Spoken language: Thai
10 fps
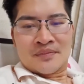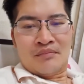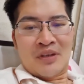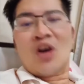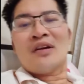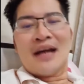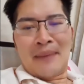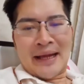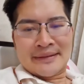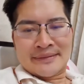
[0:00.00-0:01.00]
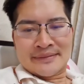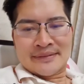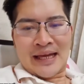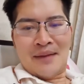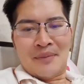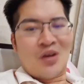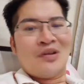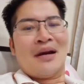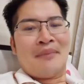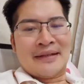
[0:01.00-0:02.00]
ไม่ต้องเลือกมันนะฮะไม่ต้อง
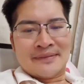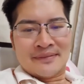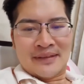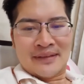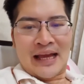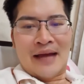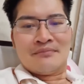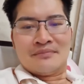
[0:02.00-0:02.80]
เลือกมันนะครับ